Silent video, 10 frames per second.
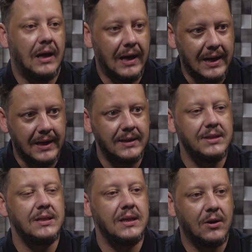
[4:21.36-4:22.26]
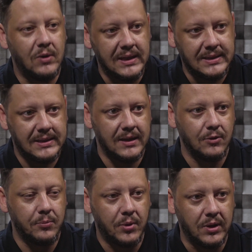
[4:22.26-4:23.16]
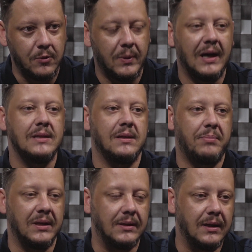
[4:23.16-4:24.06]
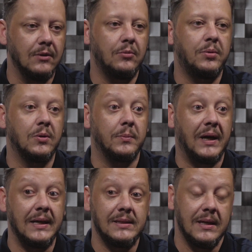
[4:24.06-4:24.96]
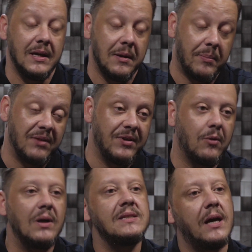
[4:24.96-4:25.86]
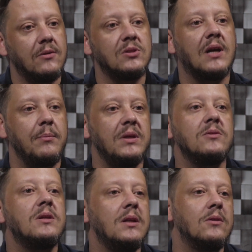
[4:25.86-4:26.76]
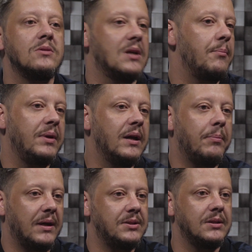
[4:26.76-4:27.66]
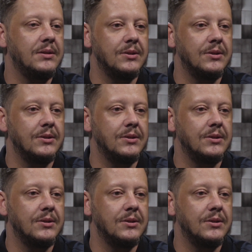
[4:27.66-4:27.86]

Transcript: a cada dia, conhecendo um pouquinho mais, aprendendo um pouco mais, para ver quais eram os caminhos que iriam se abrir a partir